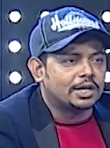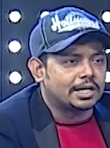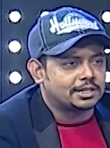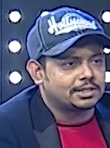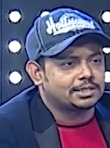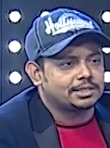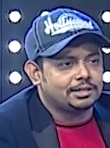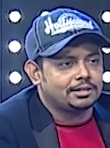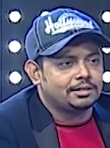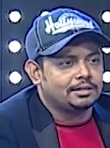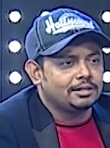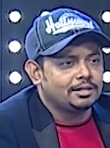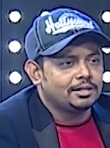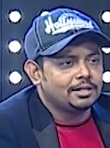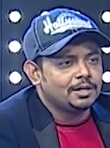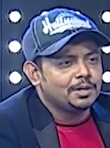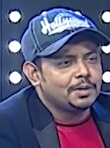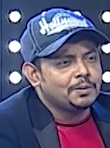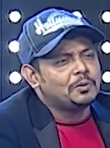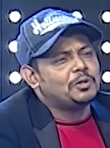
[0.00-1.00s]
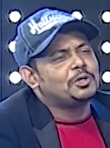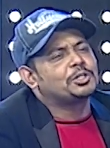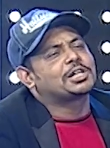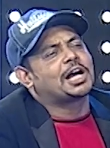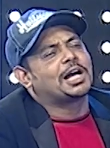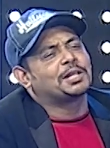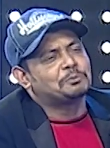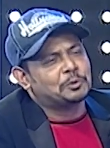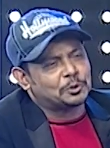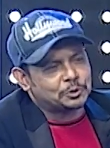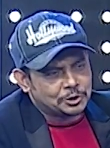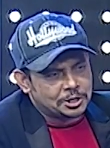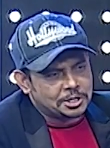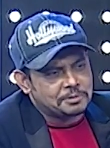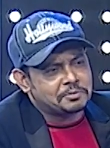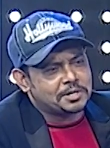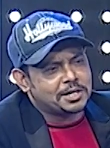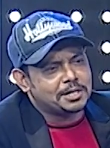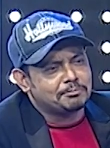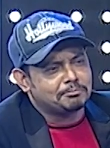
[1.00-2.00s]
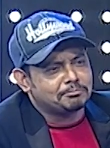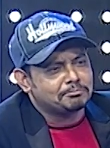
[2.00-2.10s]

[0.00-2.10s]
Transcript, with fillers: কাটছে বললো সাত বছরের প্রেম